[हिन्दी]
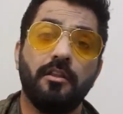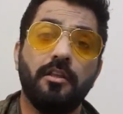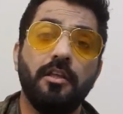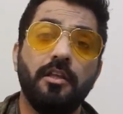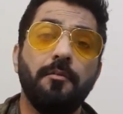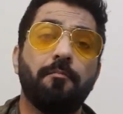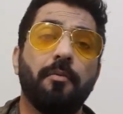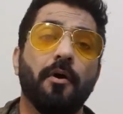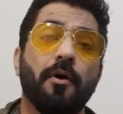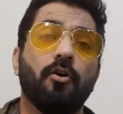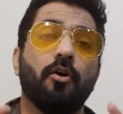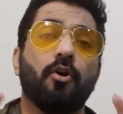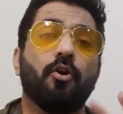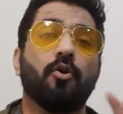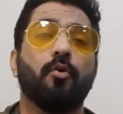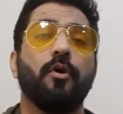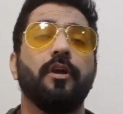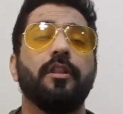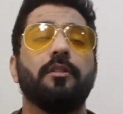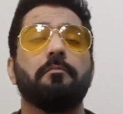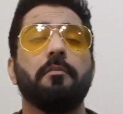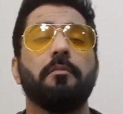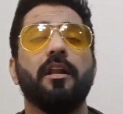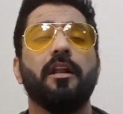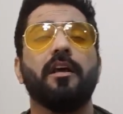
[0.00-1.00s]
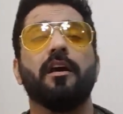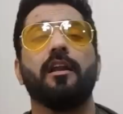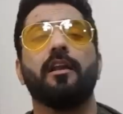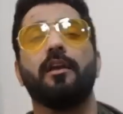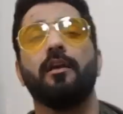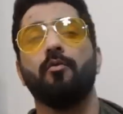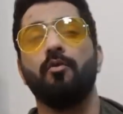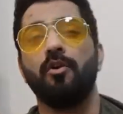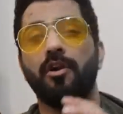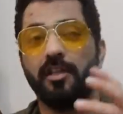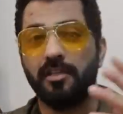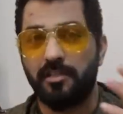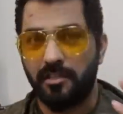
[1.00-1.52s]
दीपक और रोहित मिलकर के
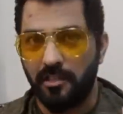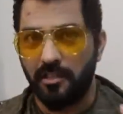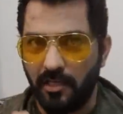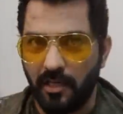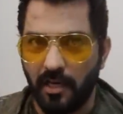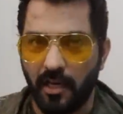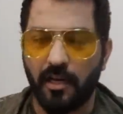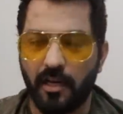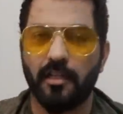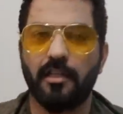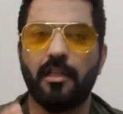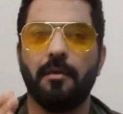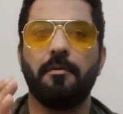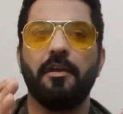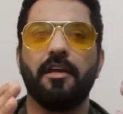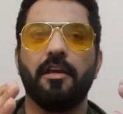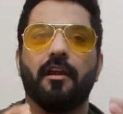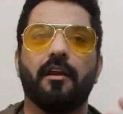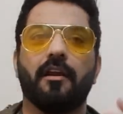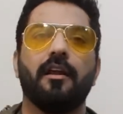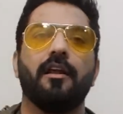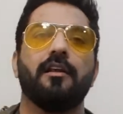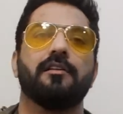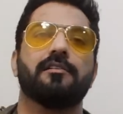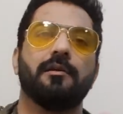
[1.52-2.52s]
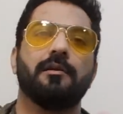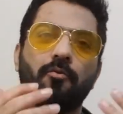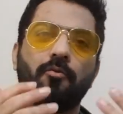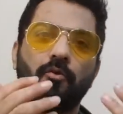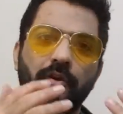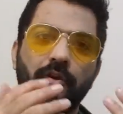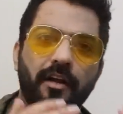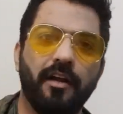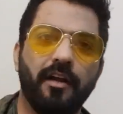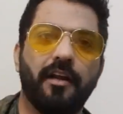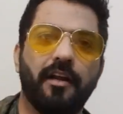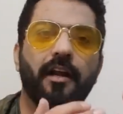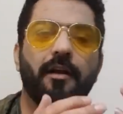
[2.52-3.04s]
उल्टी सीधी हरकतें भी कर रहे हैं सबको
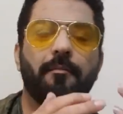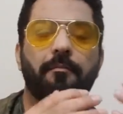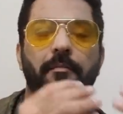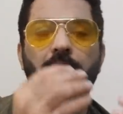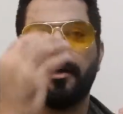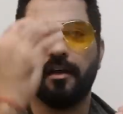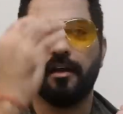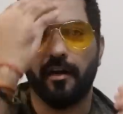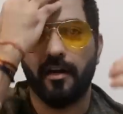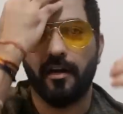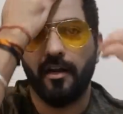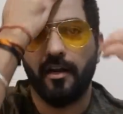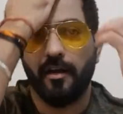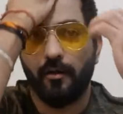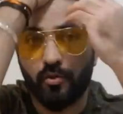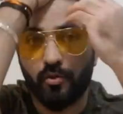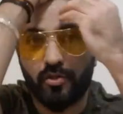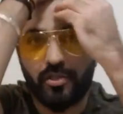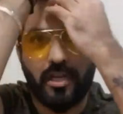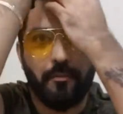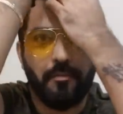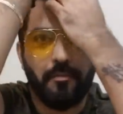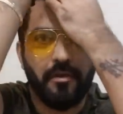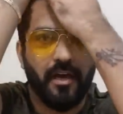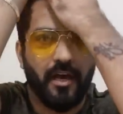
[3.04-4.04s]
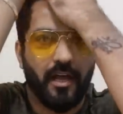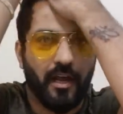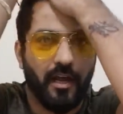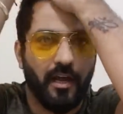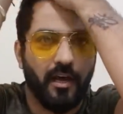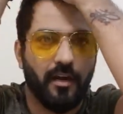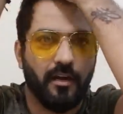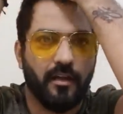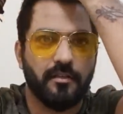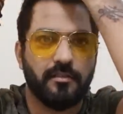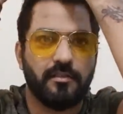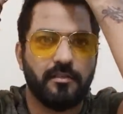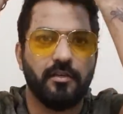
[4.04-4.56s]
इरिटेट भी कर रहे हैं गुस्सा भी आ रहा है
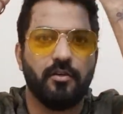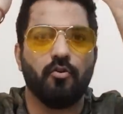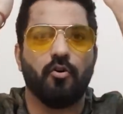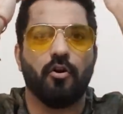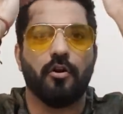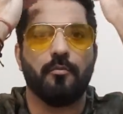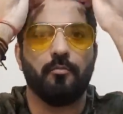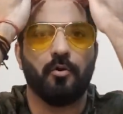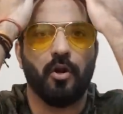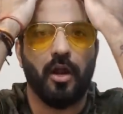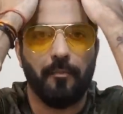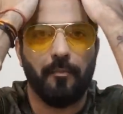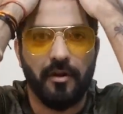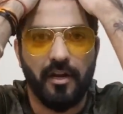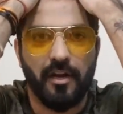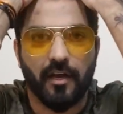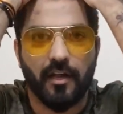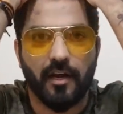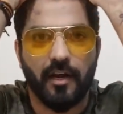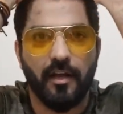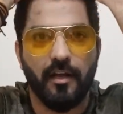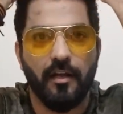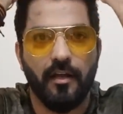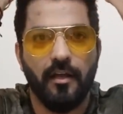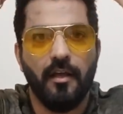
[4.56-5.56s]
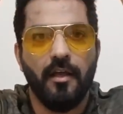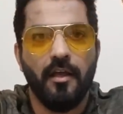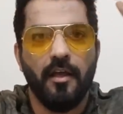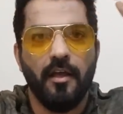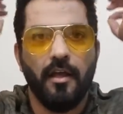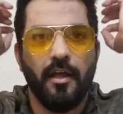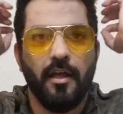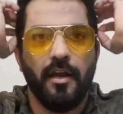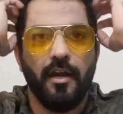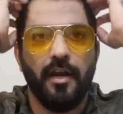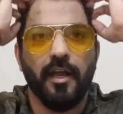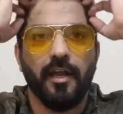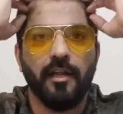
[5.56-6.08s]
हर किसी को और बुरा भी लग रहा है
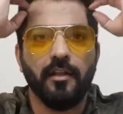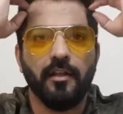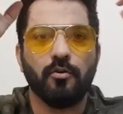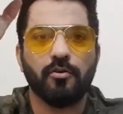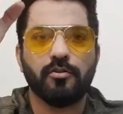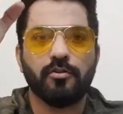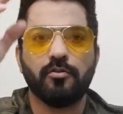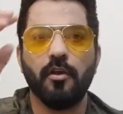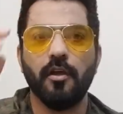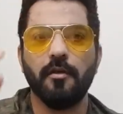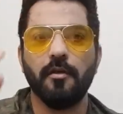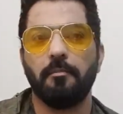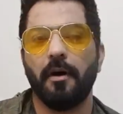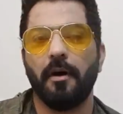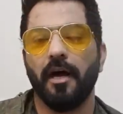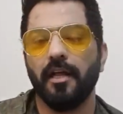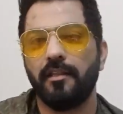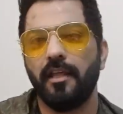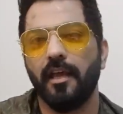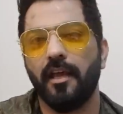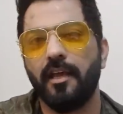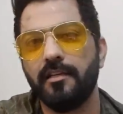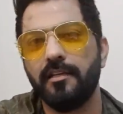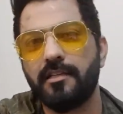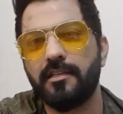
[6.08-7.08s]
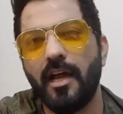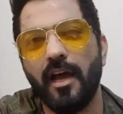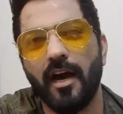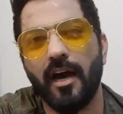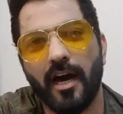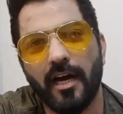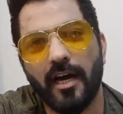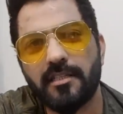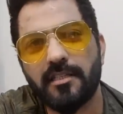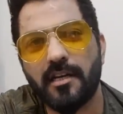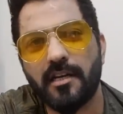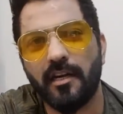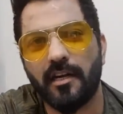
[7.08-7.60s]
लेकिन दोस्तों एक बात देखी जाए
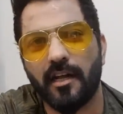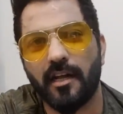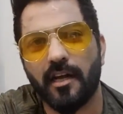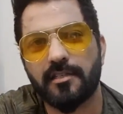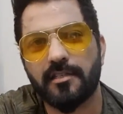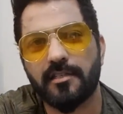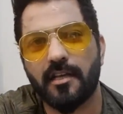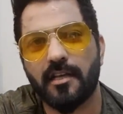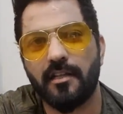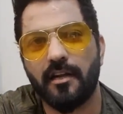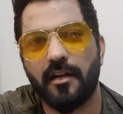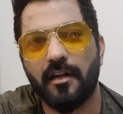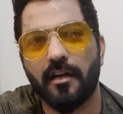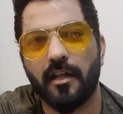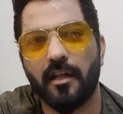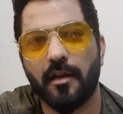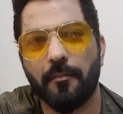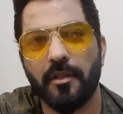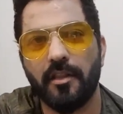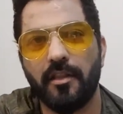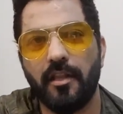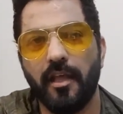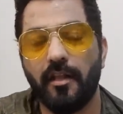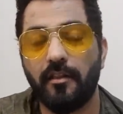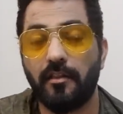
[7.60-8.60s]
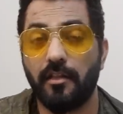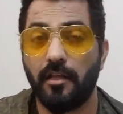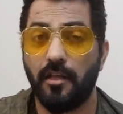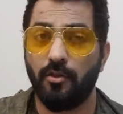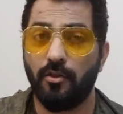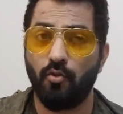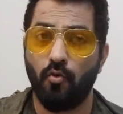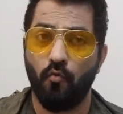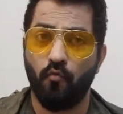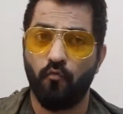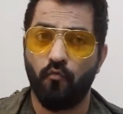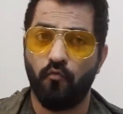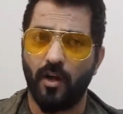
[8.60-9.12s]
आज के टास्क के अंदर अगर अपन देखते हैं
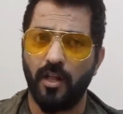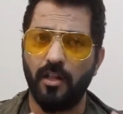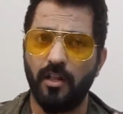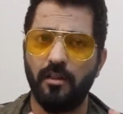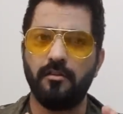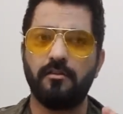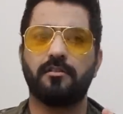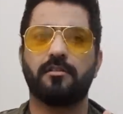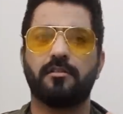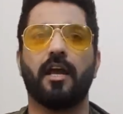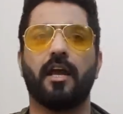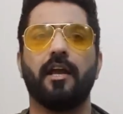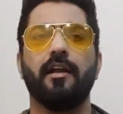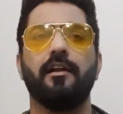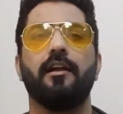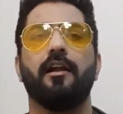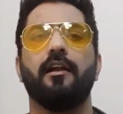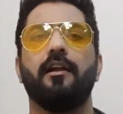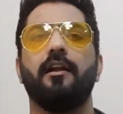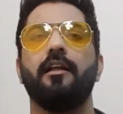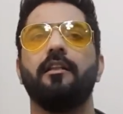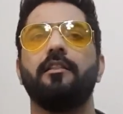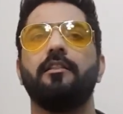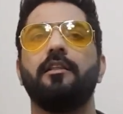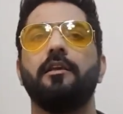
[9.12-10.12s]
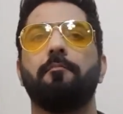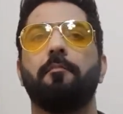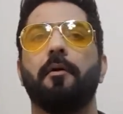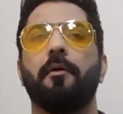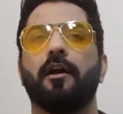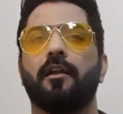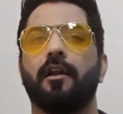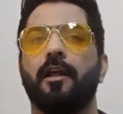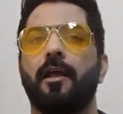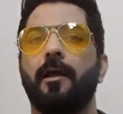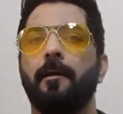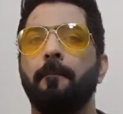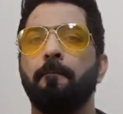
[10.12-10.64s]
तो वन साइडेडली
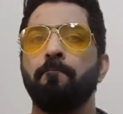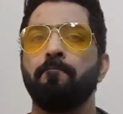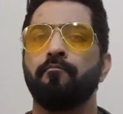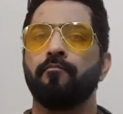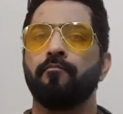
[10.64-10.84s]
दीपक ने